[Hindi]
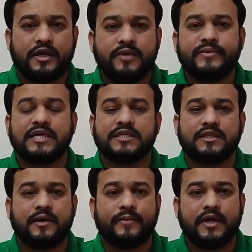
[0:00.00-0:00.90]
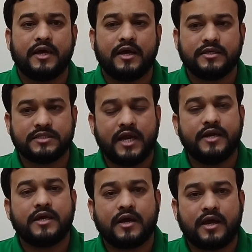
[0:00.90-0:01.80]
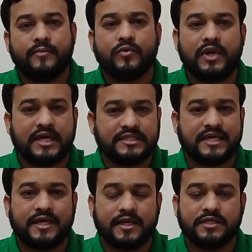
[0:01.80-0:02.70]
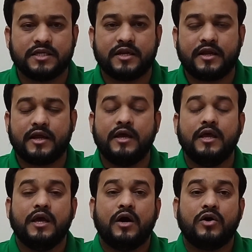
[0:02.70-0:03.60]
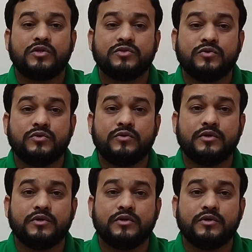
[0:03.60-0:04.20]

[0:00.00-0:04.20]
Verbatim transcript: टीम का साथ अपना साइड का काम को लेकर ज़्यादा टेंशन रहेगा और जो